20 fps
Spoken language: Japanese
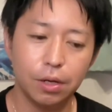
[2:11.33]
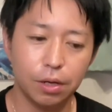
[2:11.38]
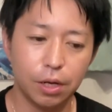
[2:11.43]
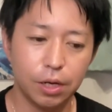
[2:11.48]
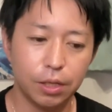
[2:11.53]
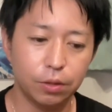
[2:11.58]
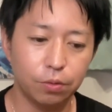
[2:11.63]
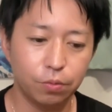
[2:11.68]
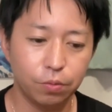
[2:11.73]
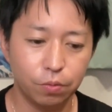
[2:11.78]

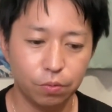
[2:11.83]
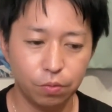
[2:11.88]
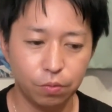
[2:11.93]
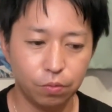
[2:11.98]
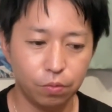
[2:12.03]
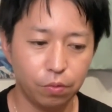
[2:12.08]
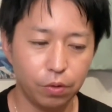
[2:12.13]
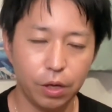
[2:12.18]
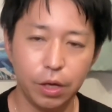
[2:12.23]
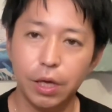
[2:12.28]
あ
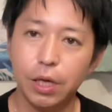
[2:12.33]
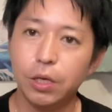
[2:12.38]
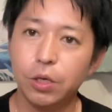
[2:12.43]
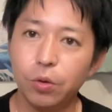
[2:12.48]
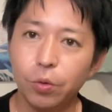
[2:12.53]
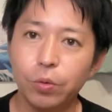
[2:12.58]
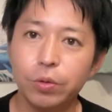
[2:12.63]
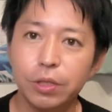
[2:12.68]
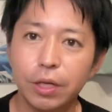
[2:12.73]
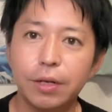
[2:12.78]
の影
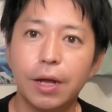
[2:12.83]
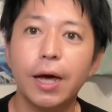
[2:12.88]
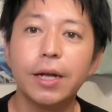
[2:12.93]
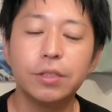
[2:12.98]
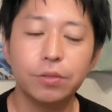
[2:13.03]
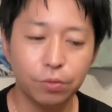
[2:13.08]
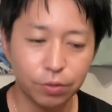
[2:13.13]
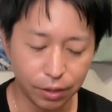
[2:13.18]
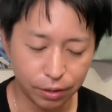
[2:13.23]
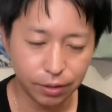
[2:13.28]
響っていうのあ
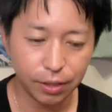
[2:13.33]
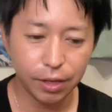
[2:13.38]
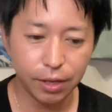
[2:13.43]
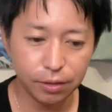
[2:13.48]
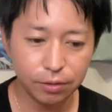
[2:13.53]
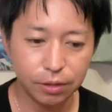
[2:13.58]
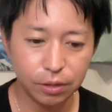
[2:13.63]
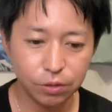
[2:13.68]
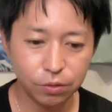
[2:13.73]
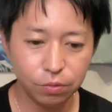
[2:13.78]
るのか
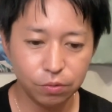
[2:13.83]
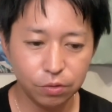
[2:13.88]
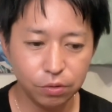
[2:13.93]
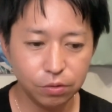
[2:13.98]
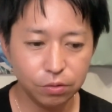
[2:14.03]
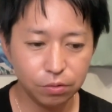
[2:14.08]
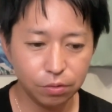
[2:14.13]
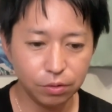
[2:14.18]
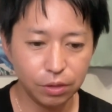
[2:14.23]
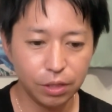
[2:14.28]
なってそうい
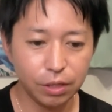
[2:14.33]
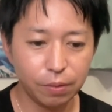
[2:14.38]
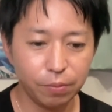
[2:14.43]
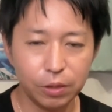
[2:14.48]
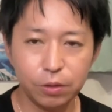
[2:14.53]
うのでや